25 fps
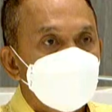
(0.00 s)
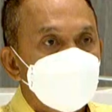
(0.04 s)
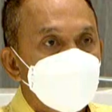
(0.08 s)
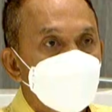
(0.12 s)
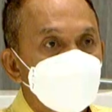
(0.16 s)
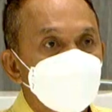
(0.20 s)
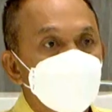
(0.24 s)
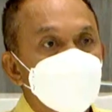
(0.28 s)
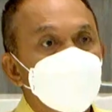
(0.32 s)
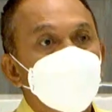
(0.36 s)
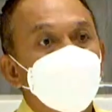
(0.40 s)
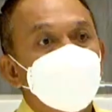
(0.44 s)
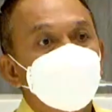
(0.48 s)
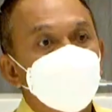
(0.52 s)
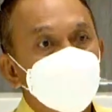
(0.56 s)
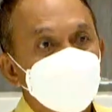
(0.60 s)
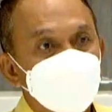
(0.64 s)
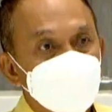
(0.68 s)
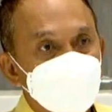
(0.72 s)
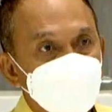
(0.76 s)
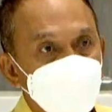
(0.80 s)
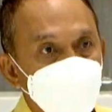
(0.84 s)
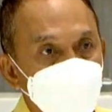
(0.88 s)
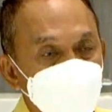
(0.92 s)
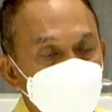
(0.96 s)
ท่านประธานเป็น
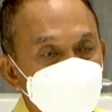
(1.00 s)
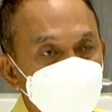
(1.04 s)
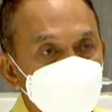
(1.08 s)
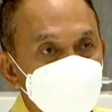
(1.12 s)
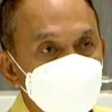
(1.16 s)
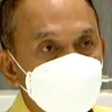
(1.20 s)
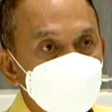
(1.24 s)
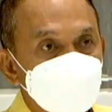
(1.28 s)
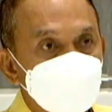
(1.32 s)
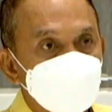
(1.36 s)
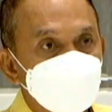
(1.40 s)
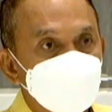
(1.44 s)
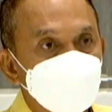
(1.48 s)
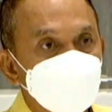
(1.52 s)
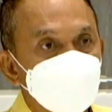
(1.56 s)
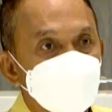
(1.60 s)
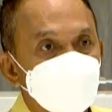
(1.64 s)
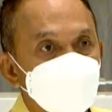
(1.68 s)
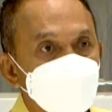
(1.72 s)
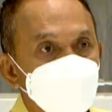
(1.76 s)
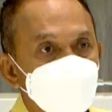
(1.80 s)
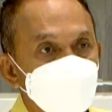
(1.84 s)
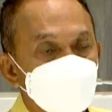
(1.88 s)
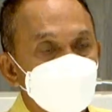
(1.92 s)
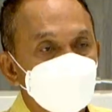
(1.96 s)
ประธานรู้อยู่
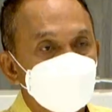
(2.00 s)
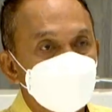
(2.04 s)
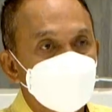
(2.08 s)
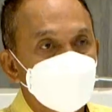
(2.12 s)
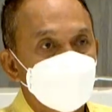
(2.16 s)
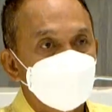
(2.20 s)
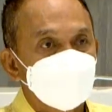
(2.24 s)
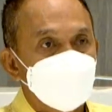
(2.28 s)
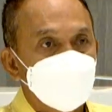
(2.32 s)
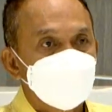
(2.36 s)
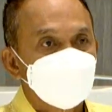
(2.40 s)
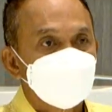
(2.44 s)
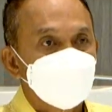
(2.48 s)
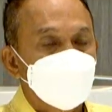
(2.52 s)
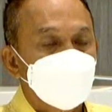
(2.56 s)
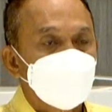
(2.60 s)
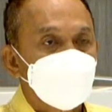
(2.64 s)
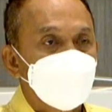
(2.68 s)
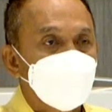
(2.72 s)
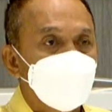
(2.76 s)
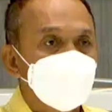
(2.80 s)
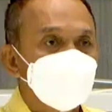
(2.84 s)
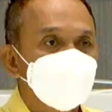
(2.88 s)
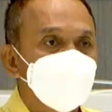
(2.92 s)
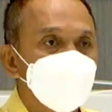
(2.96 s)
ดีอยู่ แต่มันบาง
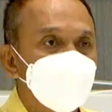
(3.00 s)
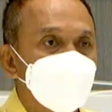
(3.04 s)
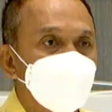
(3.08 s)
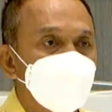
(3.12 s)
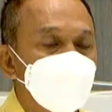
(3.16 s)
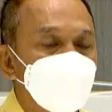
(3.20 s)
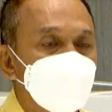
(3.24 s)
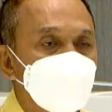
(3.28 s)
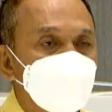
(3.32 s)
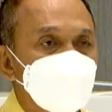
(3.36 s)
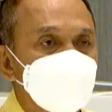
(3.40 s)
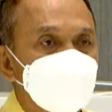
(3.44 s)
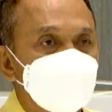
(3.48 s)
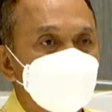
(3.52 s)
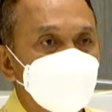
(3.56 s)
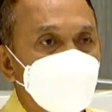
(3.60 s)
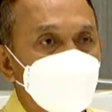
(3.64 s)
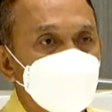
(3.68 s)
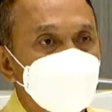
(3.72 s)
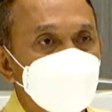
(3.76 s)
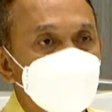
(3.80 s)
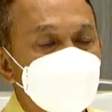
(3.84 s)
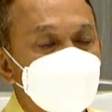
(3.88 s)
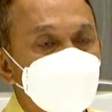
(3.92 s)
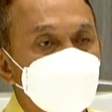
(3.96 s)
ครั้งมันแค่ภา
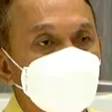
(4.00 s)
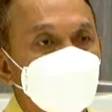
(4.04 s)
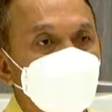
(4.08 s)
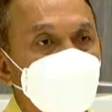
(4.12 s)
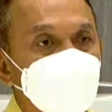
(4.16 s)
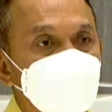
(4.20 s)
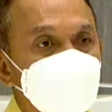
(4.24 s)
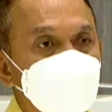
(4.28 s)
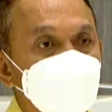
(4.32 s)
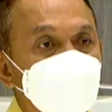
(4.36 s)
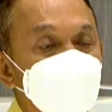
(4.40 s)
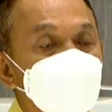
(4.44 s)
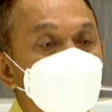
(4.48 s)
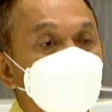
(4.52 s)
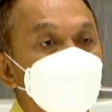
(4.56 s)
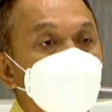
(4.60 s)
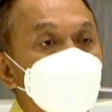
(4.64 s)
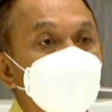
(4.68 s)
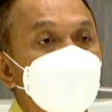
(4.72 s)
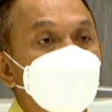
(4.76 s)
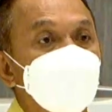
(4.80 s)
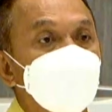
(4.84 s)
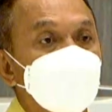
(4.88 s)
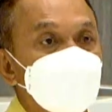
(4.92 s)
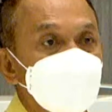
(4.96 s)
ยในจังหวัดในสมัย
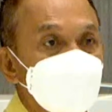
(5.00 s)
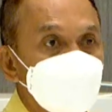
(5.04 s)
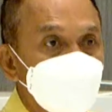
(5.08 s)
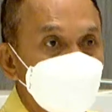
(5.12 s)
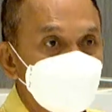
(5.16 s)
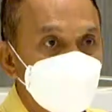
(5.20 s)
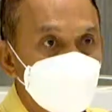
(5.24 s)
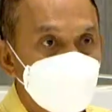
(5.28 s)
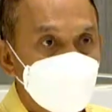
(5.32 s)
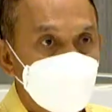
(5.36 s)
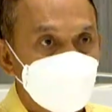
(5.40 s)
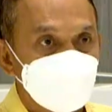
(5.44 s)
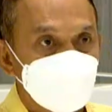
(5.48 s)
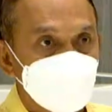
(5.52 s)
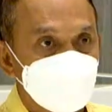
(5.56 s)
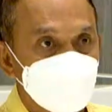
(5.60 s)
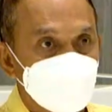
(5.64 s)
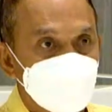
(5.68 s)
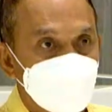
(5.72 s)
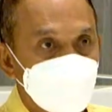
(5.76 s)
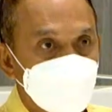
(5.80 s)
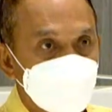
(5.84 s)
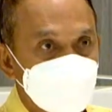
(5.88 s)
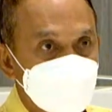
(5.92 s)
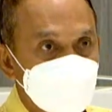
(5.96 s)
ก่อน ถ้าท่านประธานเป็นป
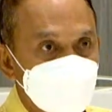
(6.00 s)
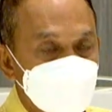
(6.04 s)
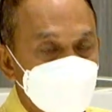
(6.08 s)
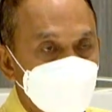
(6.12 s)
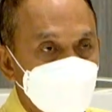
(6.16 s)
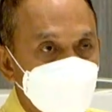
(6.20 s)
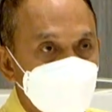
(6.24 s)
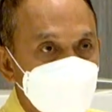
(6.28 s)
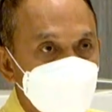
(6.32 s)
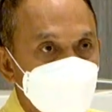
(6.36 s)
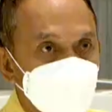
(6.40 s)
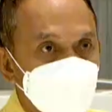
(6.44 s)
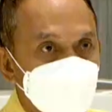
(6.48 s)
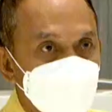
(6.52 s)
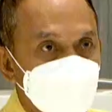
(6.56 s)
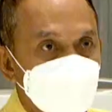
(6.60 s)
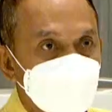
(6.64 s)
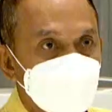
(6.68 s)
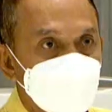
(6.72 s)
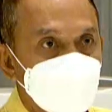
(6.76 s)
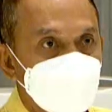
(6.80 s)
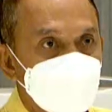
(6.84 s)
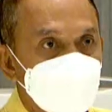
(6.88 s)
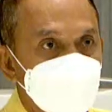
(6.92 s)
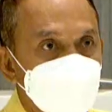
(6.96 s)
ระธานกกตอยู่
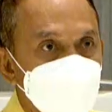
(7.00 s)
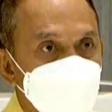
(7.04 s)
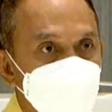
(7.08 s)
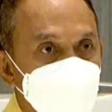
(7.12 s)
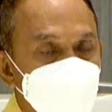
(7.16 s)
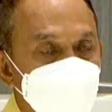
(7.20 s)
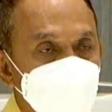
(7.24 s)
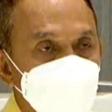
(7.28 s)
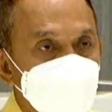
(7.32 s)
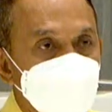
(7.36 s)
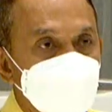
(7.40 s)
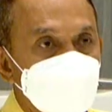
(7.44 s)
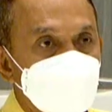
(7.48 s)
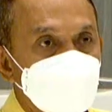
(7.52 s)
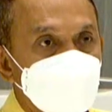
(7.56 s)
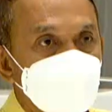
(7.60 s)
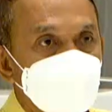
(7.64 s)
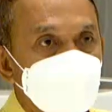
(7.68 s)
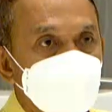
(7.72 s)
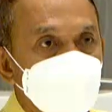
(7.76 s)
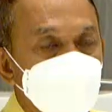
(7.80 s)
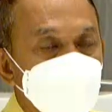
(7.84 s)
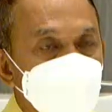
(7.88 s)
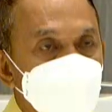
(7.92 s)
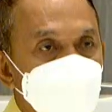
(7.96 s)

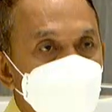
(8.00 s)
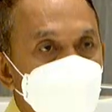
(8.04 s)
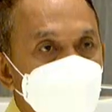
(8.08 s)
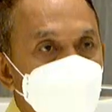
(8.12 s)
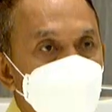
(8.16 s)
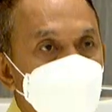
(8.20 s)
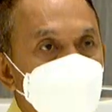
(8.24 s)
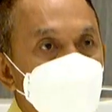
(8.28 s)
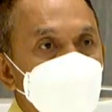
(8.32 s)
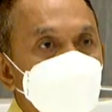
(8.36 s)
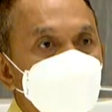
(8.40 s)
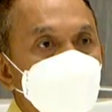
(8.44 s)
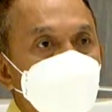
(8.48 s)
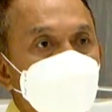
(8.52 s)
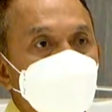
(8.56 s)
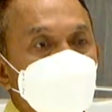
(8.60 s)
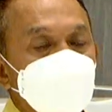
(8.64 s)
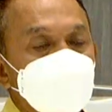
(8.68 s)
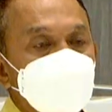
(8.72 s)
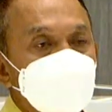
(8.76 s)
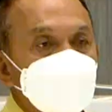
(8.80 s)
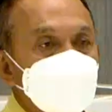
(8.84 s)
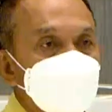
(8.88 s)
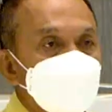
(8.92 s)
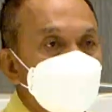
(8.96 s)
ก็เรียกว่า
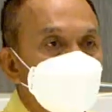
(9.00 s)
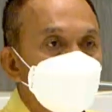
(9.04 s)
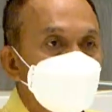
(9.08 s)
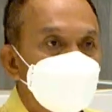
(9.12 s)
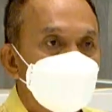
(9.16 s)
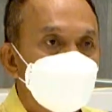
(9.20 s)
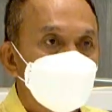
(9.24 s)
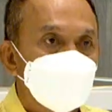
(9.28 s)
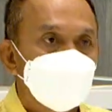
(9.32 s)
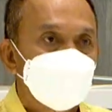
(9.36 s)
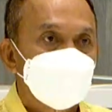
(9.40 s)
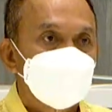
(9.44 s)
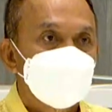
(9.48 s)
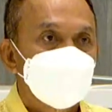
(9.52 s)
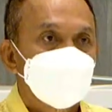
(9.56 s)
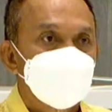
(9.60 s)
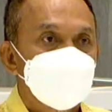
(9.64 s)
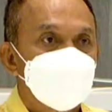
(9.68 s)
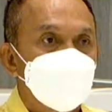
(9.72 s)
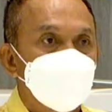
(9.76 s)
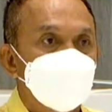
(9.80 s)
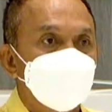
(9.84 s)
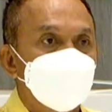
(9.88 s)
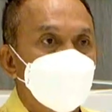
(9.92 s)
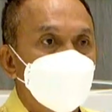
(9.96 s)
กกต
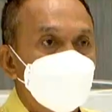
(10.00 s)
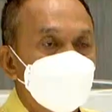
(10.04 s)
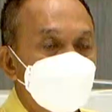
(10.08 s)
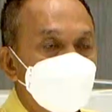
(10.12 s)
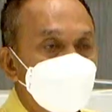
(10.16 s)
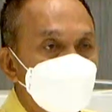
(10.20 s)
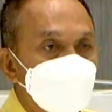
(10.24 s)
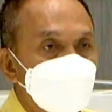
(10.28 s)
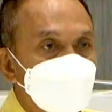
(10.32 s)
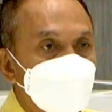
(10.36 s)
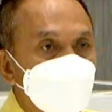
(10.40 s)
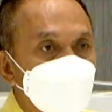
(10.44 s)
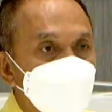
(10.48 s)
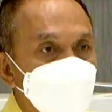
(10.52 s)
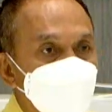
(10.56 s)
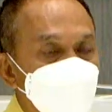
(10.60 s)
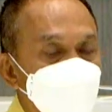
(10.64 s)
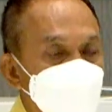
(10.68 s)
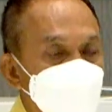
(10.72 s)
จังหวัดเดี๋ยวนี้ก็เรียก